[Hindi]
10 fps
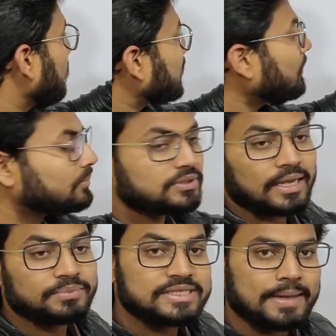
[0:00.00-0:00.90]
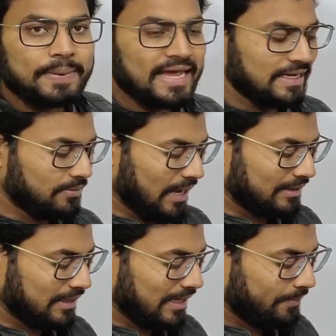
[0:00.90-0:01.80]
मतलब सबसे पहली
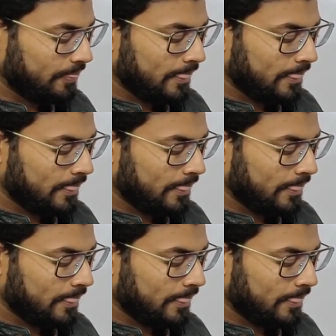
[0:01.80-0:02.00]
बात है